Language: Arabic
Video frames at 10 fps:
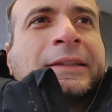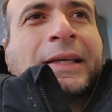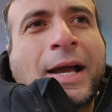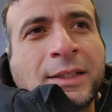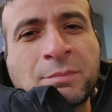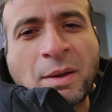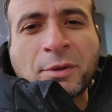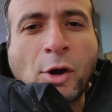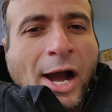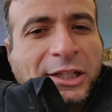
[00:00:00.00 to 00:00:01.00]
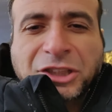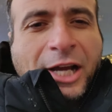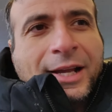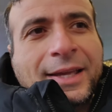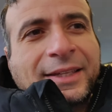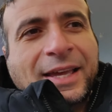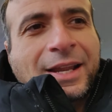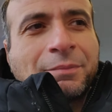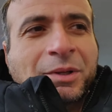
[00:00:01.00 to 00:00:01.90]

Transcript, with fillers: يعني ما بيوقعش حاجه اي كلام